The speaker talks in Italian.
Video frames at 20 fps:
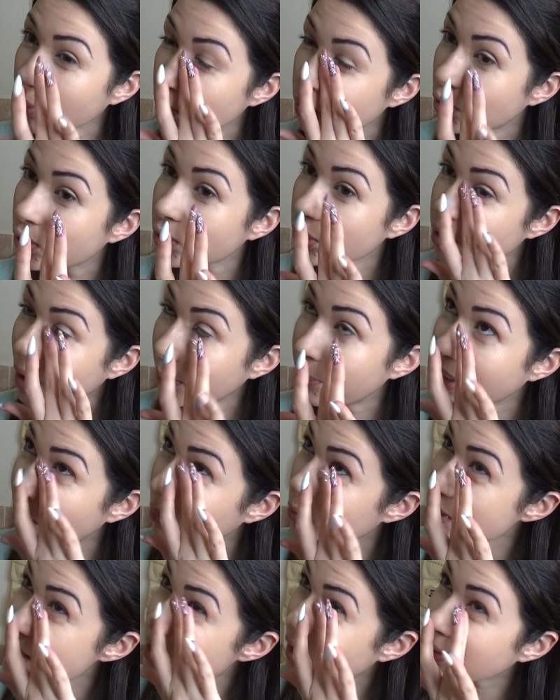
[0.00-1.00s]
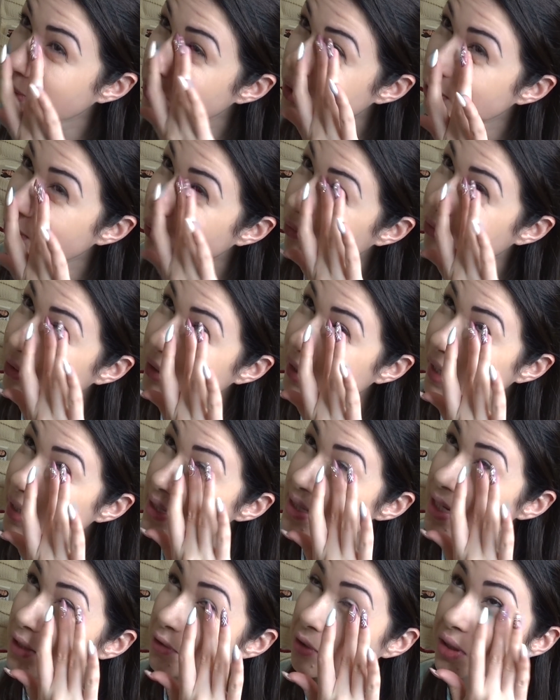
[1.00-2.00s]
avuto, abbiamo un sacco di
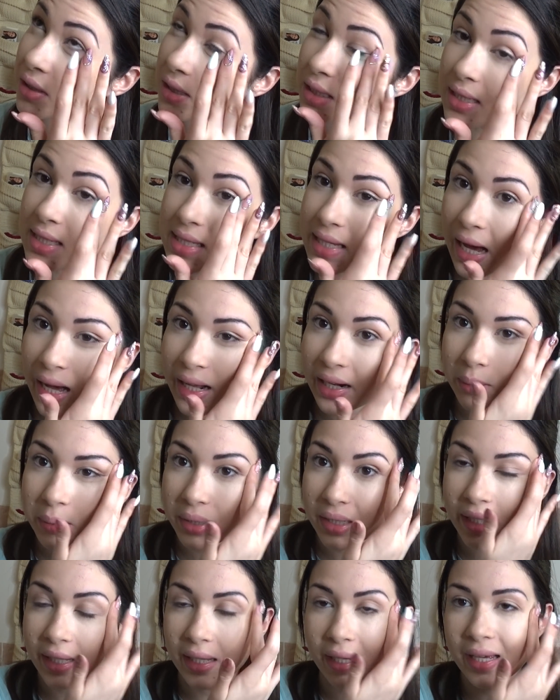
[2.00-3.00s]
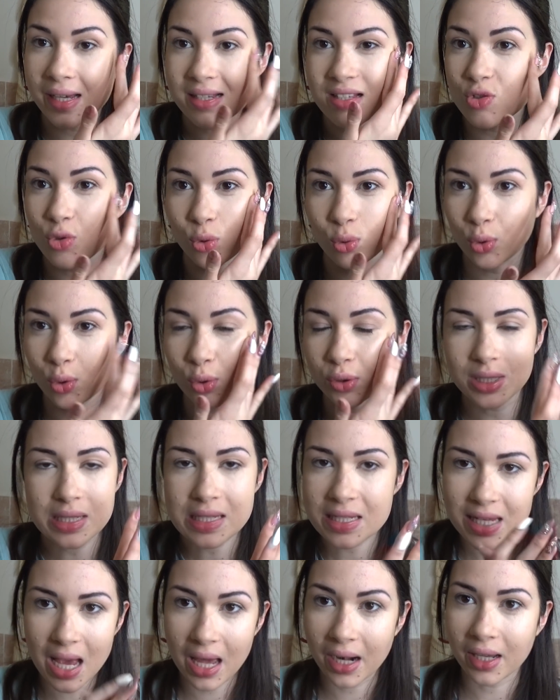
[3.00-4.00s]
confidenze che è Tiziana perché è solo
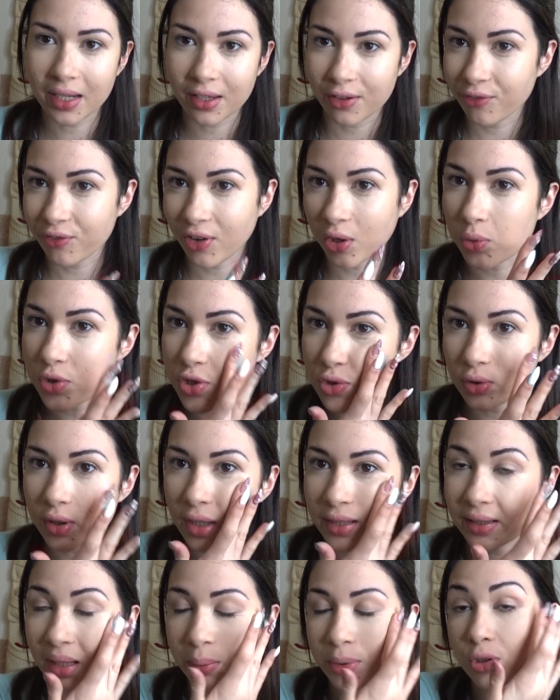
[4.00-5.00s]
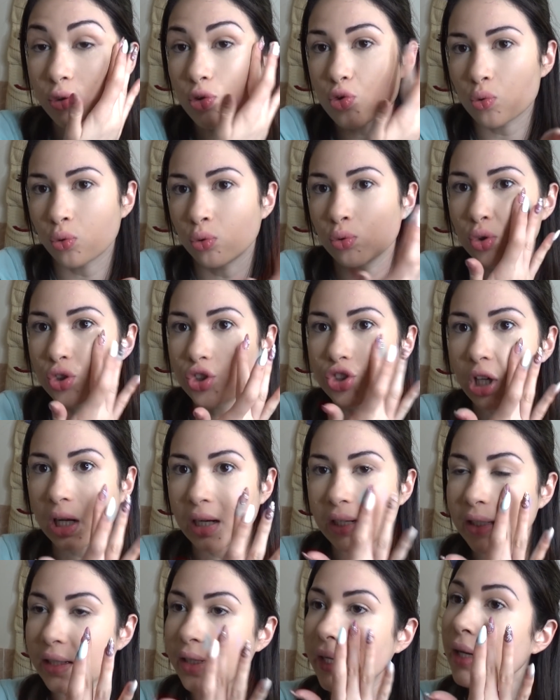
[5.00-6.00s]
Tiziana che fa questo trattamento, sono 12
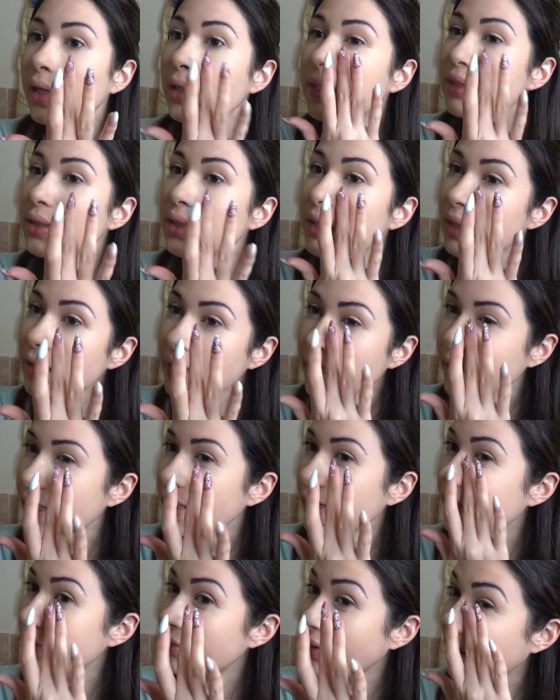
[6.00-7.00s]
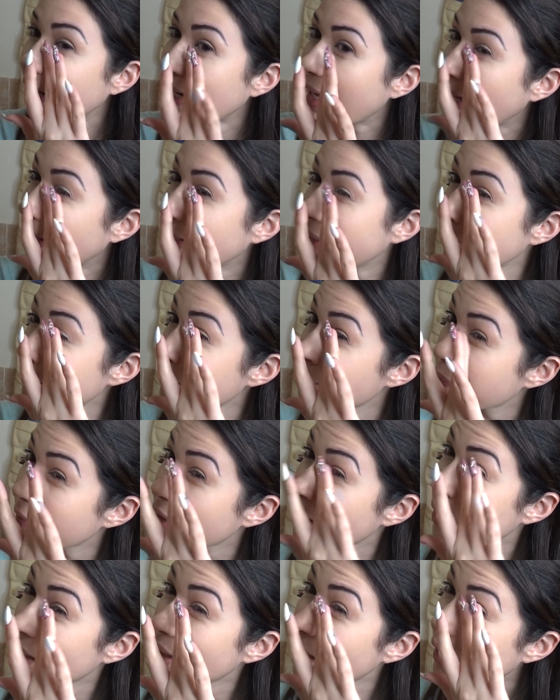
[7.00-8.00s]
anni che, che li fa lei
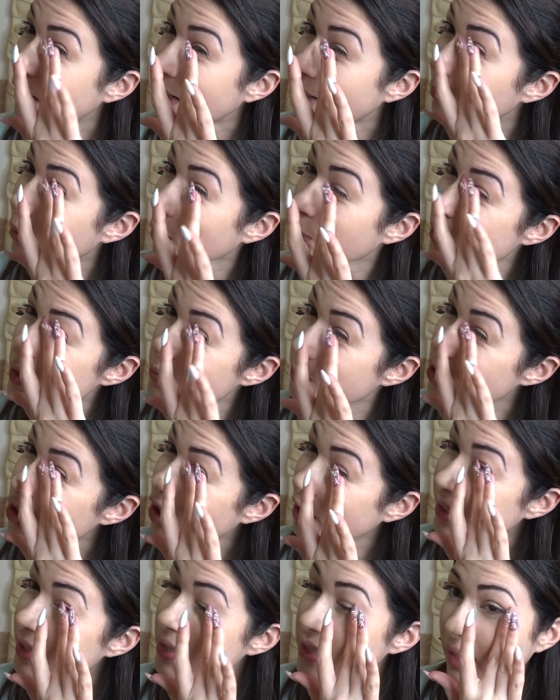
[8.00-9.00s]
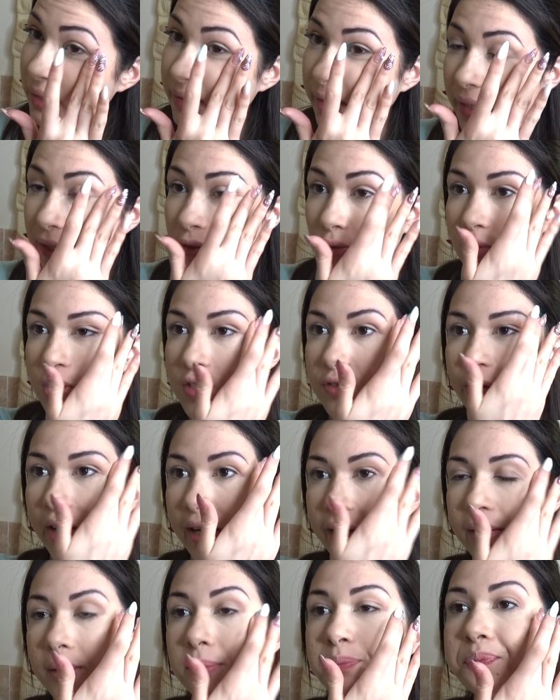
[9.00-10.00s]
lei è proprio specializzata in
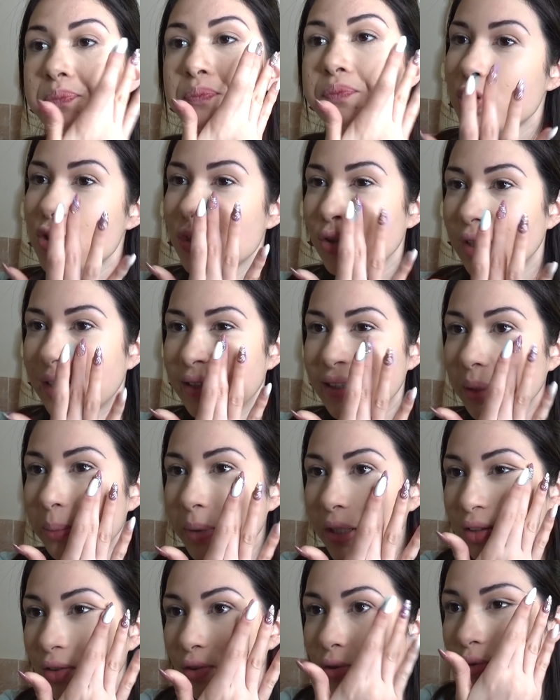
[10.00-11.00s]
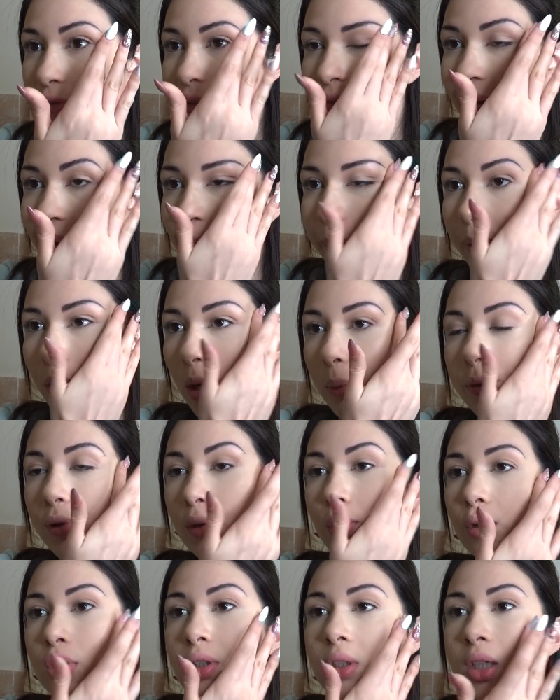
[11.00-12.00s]
endosphere questo trattamento vi va
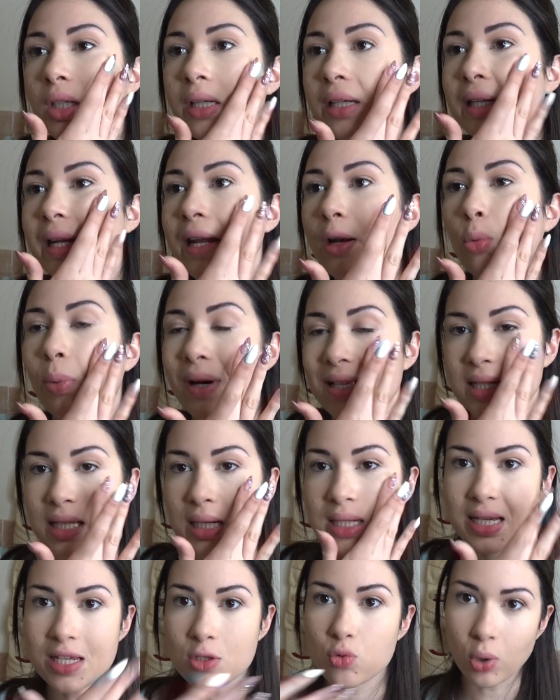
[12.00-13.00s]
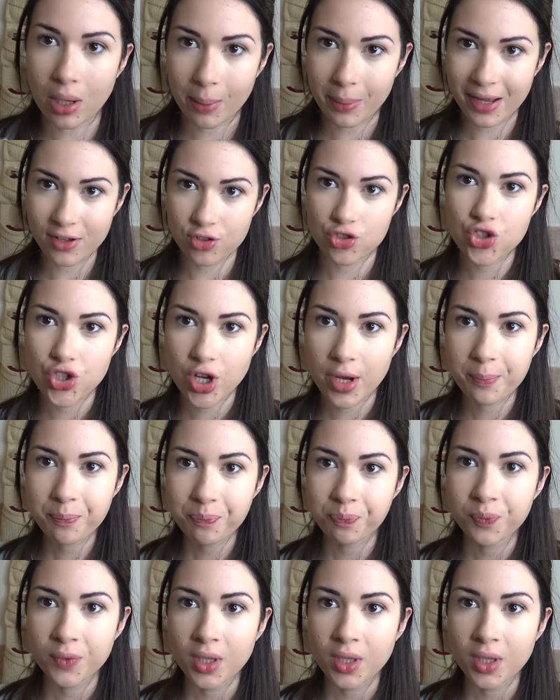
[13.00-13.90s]
proprio, lei lo passa sia sulla pancia